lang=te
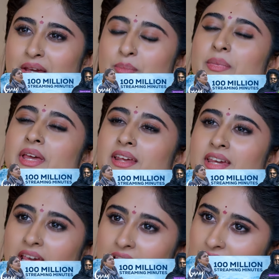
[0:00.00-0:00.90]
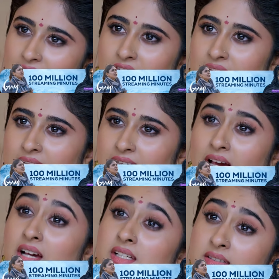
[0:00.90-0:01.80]
మీరు ఎంత వెతికినా
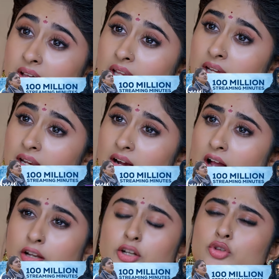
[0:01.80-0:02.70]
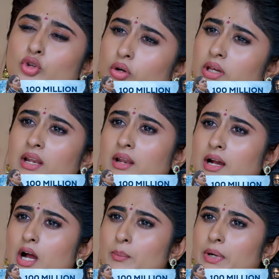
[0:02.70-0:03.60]
సరైన కారణం
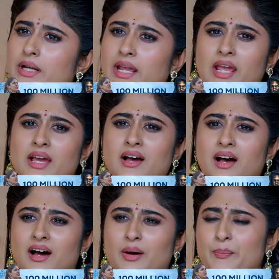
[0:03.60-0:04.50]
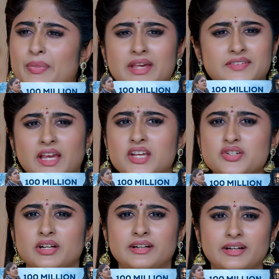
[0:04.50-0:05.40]
దొరకలేదు కాబట్టి
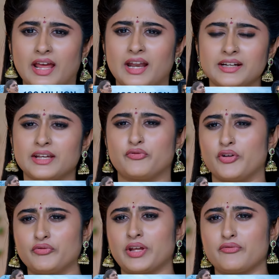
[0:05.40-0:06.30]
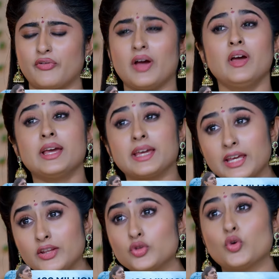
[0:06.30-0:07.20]
సెక్షన్ నైన్టీన్ ఫిఫ్టీ ఫైవ్
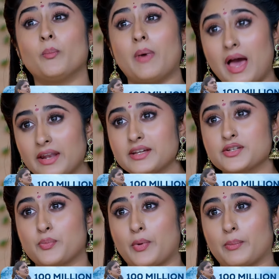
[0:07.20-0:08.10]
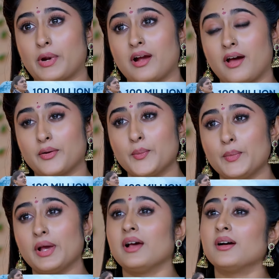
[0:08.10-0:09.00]
హిందూ మ్యారేజ్ యాక్ట్ ప్రకారం
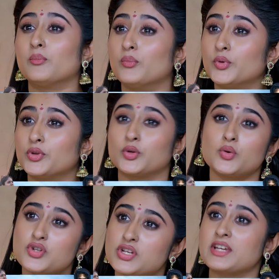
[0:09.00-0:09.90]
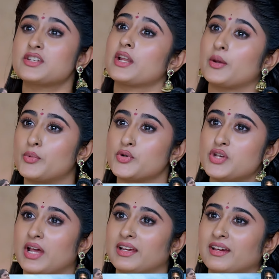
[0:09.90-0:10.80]
ముందు శిక్ష
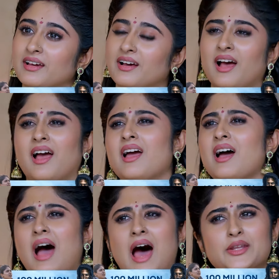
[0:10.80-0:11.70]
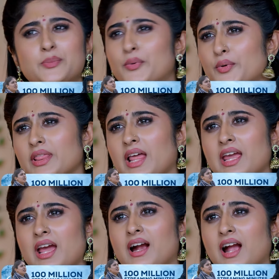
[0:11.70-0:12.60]
అనుభవించాలి అది
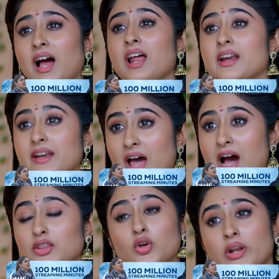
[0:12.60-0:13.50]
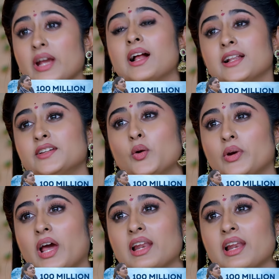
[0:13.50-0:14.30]
పూర్తయ్యాక నాతోనే కలిసి